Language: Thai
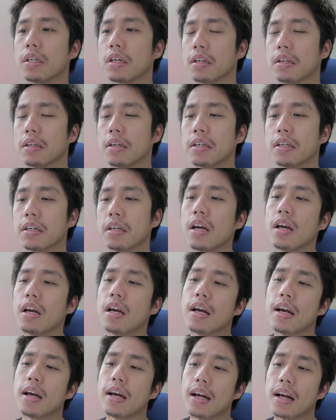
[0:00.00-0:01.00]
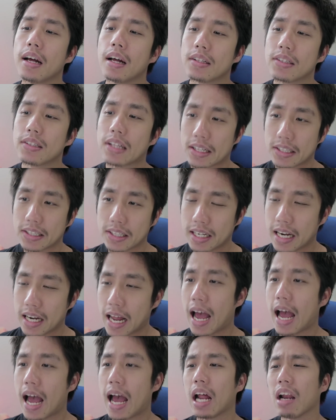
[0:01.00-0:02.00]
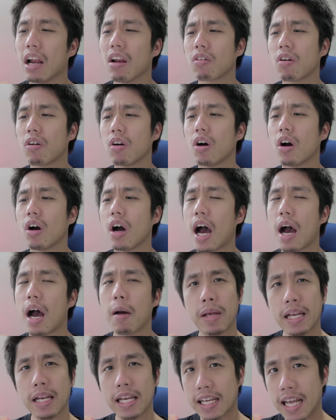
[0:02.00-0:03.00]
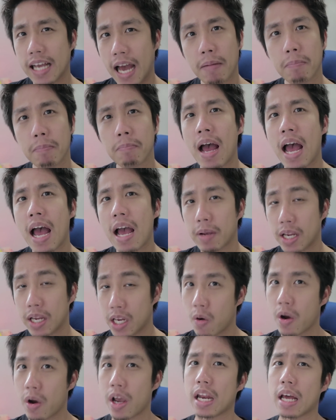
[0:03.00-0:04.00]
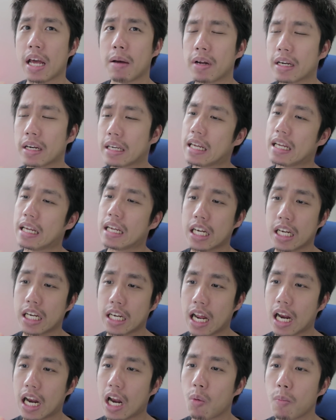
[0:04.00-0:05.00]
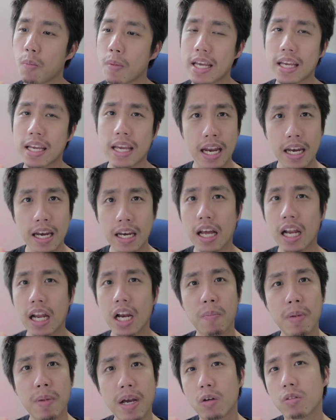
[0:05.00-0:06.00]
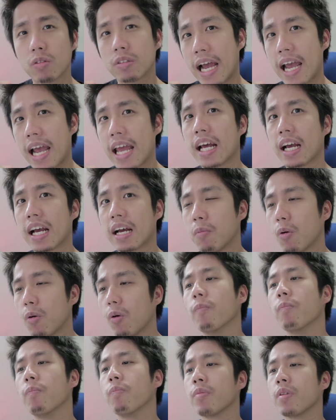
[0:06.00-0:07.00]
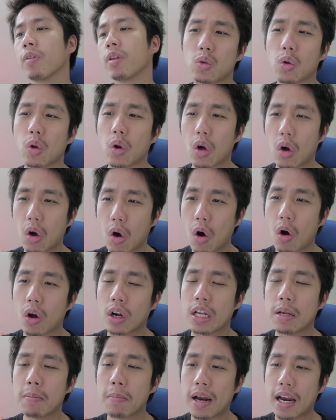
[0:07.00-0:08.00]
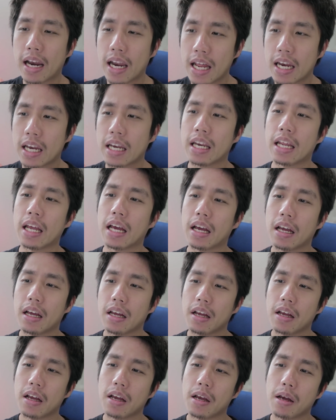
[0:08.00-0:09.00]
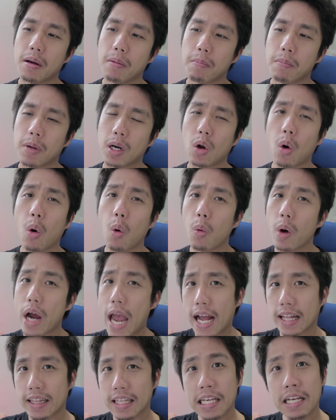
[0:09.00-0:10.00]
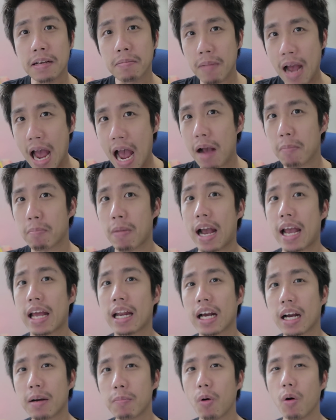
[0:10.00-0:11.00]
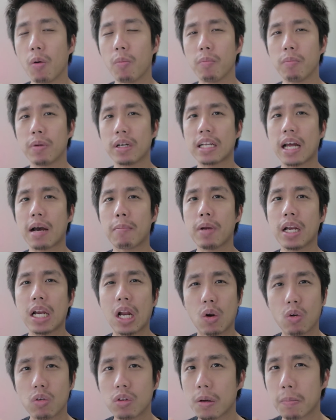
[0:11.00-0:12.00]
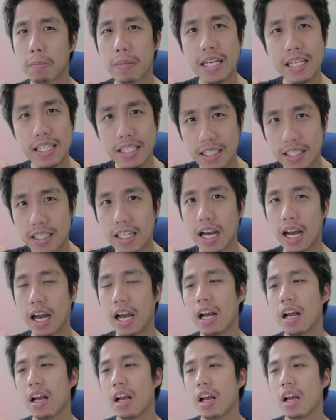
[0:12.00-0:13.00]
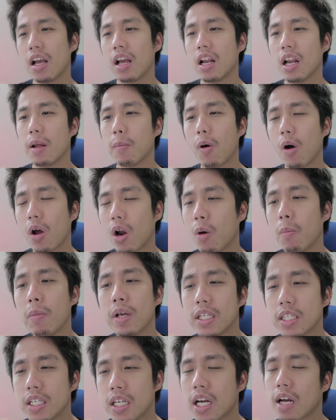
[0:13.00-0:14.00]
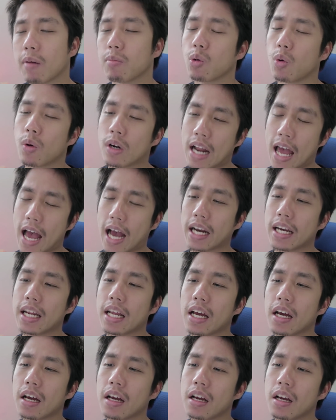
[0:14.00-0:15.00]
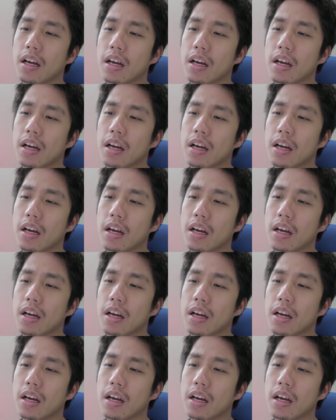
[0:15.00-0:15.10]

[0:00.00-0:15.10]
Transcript: ถึงเรื่องศาสนาแล้วก็อเมริกันมากไปหน่อยนะบางทีเนี่ยเราไม่เก็ตนะเราไม่เข้าใจนะครับผมตัวละครนี้มันเล่นเนี่ยมันโอเวอร์แอคติ้งมากไปนะครับผมมันทำให้เรารู้สึกไม่เชื่อแล้วพอเราไม่เชื่อกับตัวหนังเนี่ย